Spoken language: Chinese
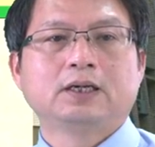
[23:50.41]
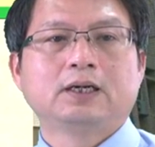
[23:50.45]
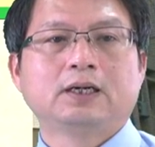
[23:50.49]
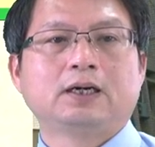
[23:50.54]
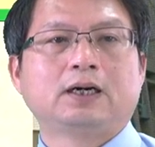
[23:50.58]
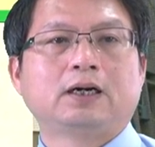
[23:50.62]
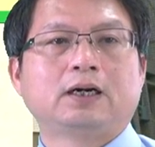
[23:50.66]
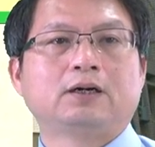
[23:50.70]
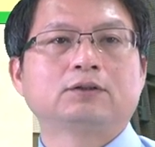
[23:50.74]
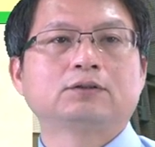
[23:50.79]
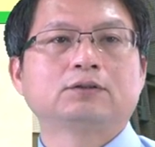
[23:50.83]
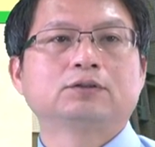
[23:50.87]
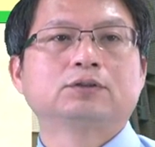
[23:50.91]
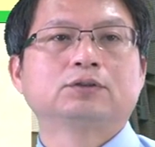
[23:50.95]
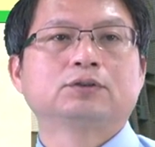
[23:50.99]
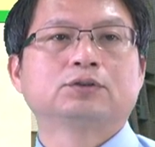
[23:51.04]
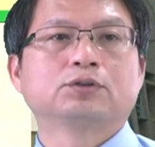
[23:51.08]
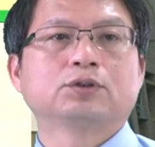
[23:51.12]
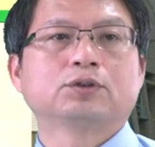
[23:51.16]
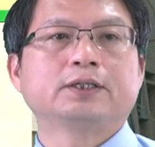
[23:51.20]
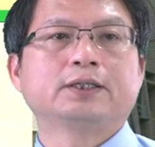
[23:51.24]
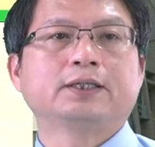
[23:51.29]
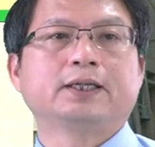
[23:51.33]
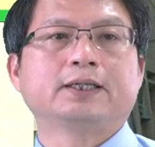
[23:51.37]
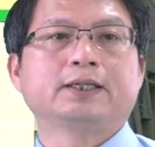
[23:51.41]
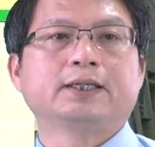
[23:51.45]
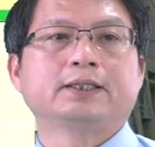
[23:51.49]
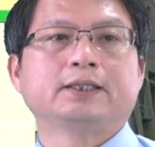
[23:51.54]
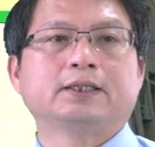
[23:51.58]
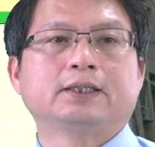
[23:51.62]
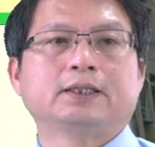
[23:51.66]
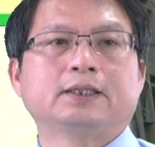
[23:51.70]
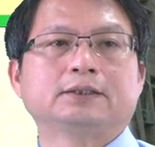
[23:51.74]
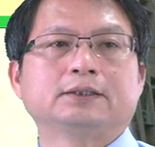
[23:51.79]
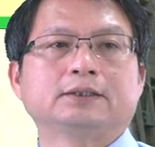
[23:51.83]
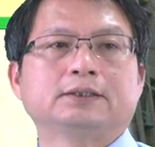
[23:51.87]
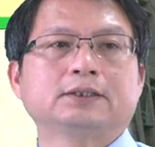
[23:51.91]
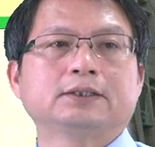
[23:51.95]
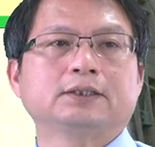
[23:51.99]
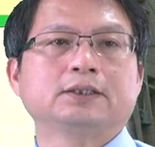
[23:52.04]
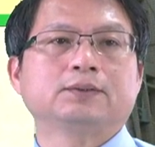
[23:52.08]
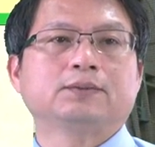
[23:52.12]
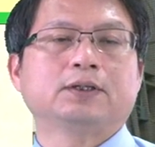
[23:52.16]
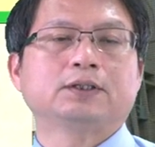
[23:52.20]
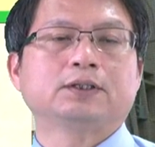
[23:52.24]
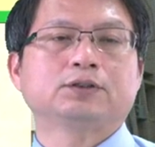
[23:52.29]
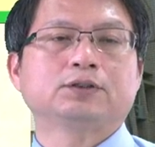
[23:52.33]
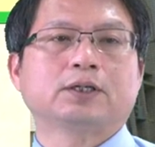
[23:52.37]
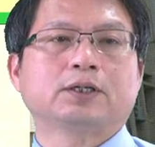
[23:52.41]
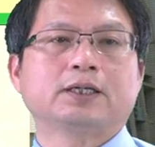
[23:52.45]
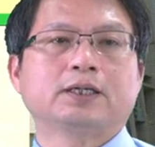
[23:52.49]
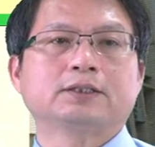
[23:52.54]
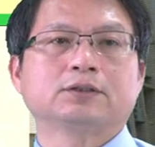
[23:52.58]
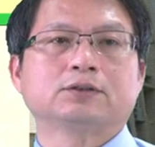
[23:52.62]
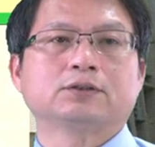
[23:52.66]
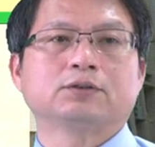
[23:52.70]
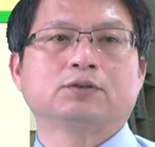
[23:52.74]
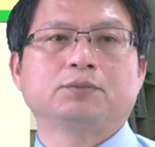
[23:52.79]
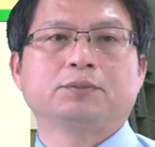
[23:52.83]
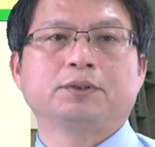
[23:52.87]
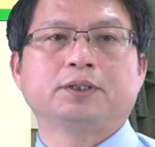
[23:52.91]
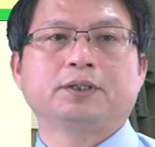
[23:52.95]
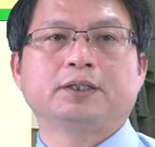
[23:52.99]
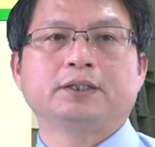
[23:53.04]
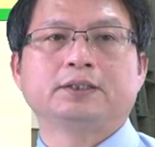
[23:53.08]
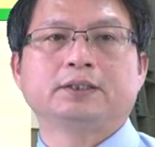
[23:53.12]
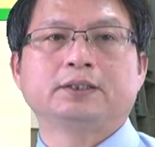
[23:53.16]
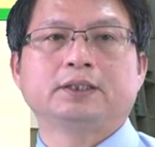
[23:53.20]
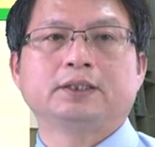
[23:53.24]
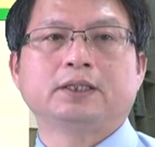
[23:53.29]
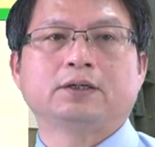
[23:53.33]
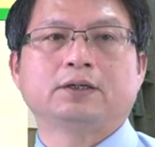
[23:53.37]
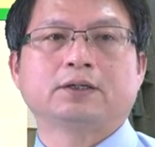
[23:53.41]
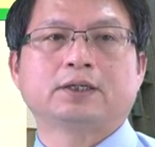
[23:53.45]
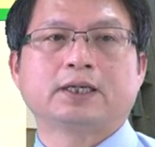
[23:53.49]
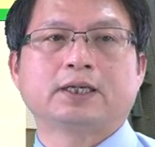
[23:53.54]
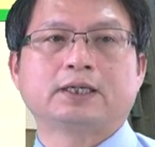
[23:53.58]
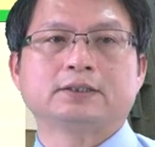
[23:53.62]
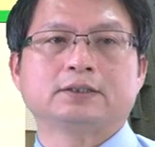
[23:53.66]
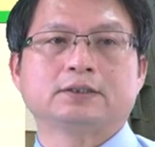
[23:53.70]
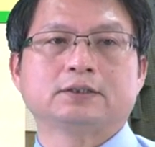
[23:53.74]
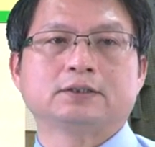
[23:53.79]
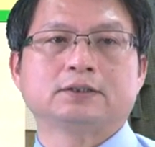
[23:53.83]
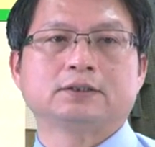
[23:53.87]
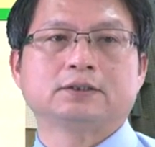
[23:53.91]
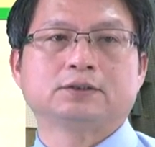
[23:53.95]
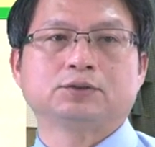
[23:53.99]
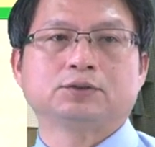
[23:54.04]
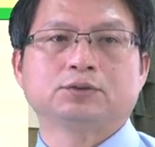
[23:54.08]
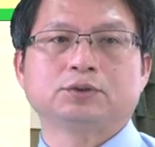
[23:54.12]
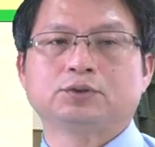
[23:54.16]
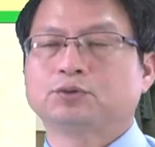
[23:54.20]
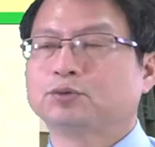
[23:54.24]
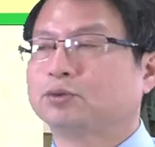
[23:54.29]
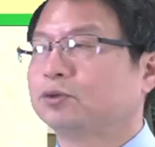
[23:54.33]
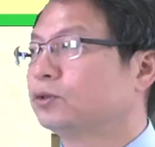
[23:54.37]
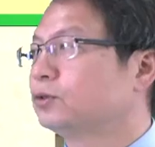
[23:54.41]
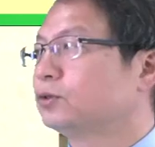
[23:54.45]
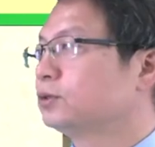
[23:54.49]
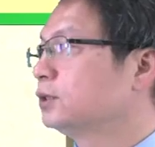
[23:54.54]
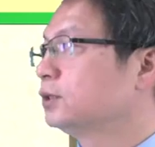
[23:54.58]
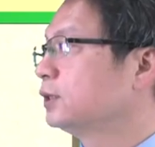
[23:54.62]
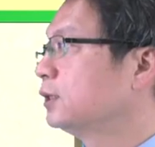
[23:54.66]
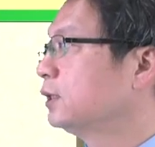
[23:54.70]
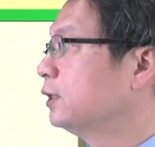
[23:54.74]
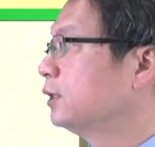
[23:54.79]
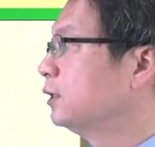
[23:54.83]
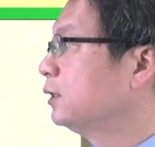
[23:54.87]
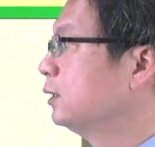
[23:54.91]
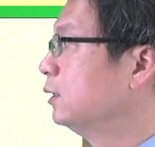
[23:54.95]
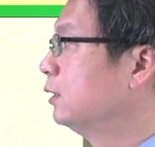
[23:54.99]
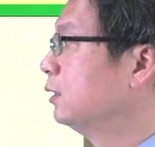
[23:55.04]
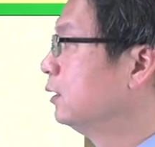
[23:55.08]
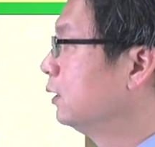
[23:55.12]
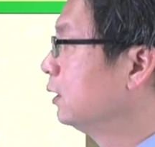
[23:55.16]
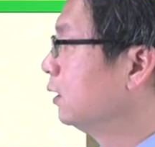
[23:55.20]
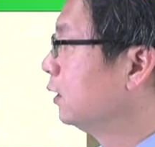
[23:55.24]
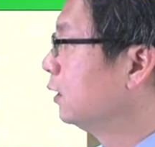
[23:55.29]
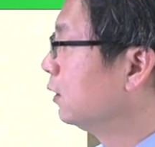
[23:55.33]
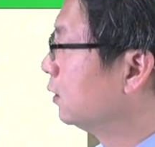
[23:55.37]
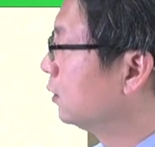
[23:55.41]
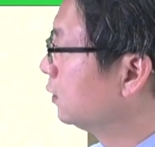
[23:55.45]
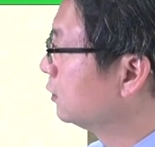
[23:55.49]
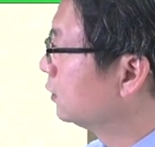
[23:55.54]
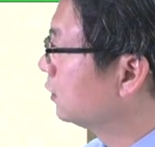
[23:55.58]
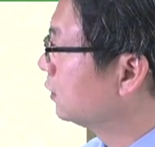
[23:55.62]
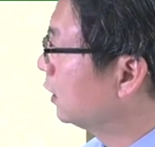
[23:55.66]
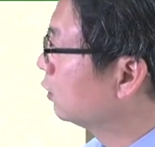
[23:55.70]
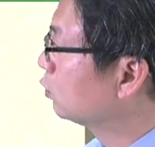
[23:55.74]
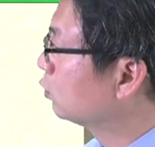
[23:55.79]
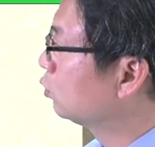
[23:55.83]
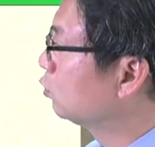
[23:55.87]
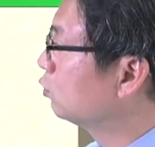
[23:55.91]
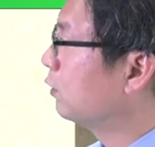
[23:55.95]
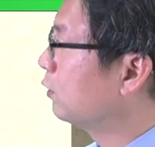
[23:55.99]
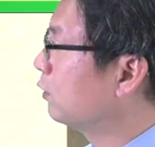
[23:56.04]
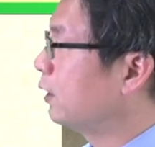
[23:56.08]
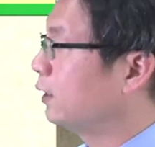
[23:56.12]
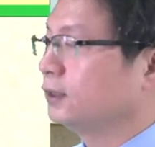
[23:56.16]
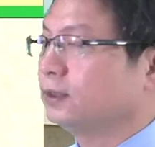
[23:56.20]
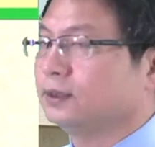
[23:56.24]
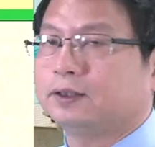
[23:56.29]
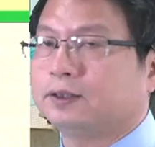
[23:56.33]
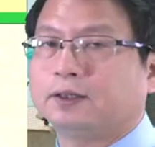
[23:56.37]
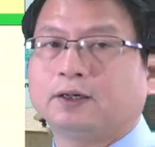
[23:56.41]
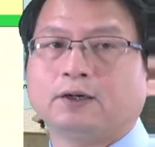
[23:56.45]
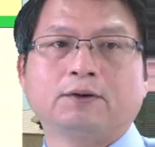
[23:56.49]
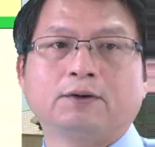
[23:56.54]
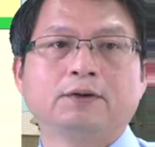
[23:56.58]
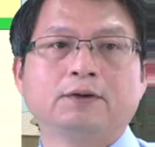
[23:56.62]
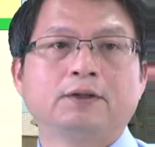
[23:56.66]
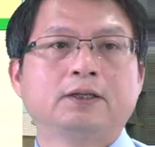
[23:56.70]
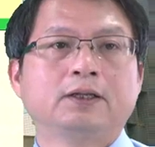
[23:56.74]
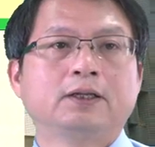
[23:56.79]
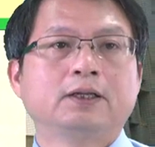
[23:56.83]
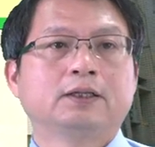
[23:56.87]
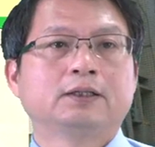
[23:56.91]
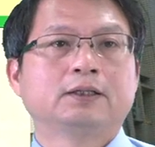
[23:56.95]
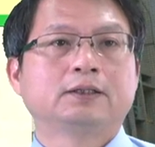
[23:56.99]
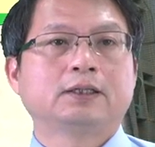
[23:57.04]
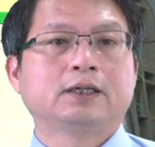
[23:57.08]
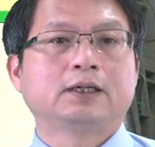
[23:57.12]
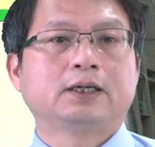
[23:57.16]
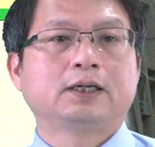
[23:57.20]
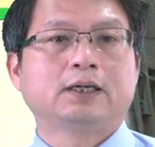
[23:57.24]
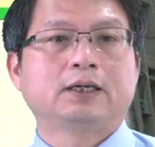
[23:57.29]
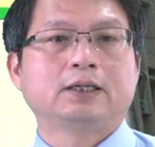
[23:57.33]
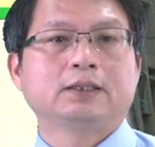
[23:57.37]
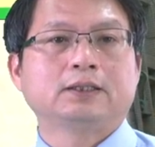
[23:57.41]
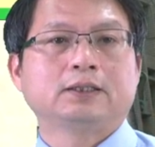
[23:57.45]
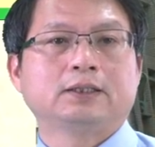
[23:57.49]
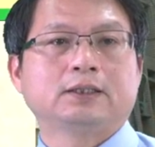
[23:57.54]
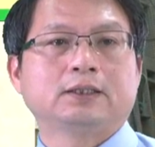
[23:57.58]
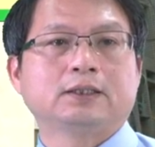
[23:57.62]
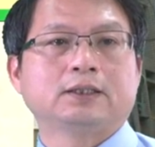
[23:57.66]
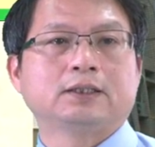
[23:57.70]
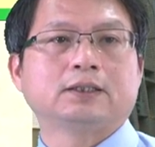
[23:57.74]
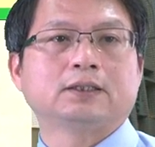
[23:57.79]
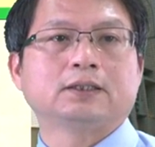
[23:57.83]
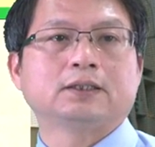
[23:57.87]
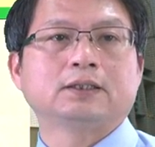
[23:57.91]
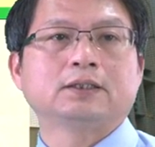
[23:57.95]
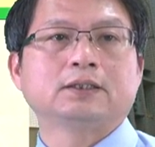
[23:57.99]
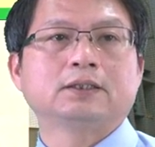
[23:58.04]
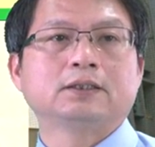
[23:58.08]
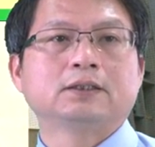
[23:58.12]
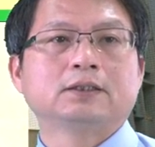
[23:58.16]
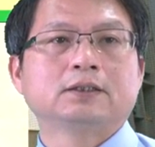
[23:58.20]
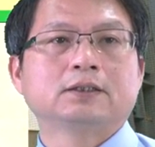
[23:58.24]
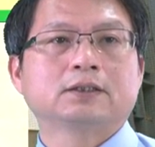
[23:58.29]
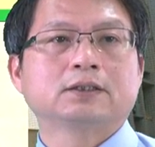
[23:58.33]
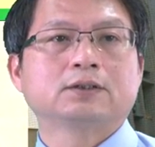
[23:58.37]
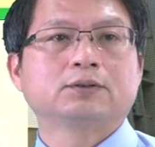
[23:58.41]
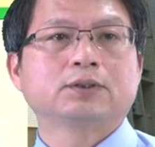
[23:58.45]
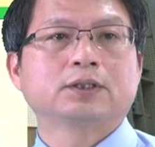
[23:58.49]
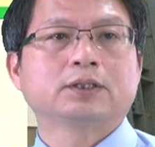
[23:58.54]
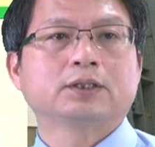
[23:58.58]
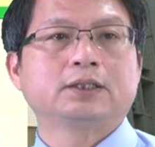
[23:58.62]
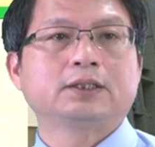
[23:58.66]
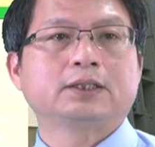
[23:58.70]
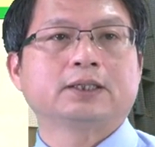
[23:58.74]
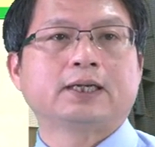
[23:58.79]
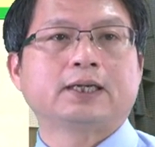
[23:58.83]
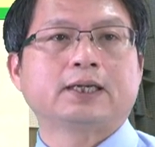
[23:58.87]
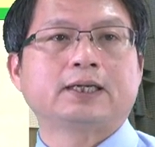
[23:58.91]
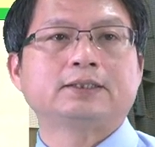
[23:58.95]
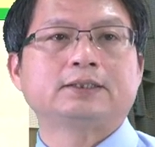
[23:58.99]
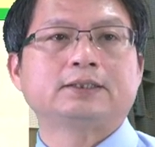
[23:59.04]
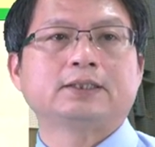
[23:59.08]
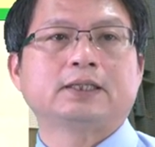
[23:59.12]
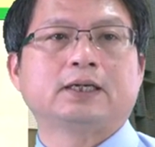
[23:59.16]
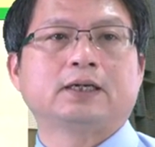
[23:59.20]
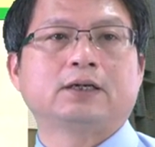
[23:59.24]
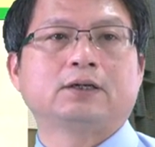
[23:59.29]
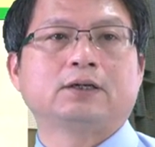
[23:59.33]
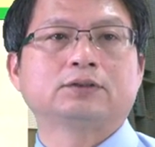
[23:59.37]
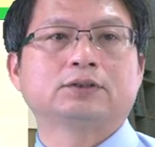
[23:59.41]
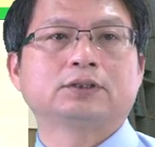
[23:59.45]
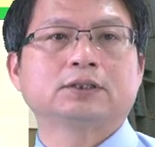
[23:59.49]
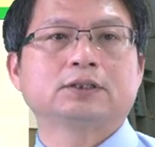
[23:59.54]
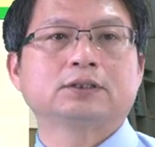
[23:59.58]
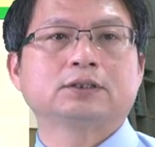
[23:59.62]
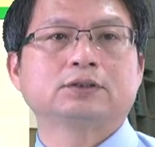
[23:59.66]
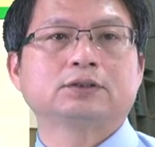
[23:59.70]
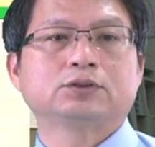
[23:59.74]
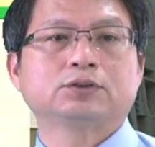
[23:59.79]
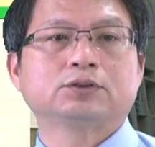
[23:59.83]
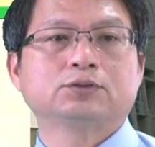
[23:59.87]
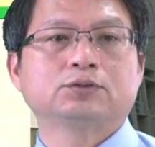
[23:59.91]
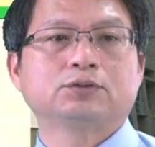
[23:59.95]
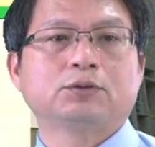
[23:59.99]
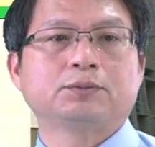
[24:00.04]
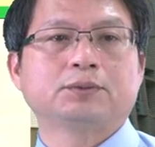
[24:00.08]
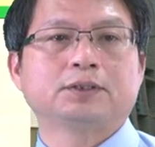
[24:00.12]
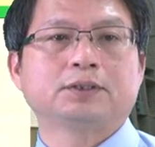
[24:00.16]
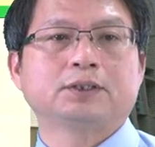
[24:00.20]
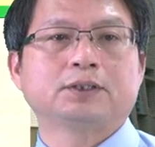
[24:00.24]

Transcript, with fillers: 好，所以呢，啊，这个地方就开始我们要开始做做这个。啊，长除法了哈，那呃，各位可以看一下哈，这个就是我们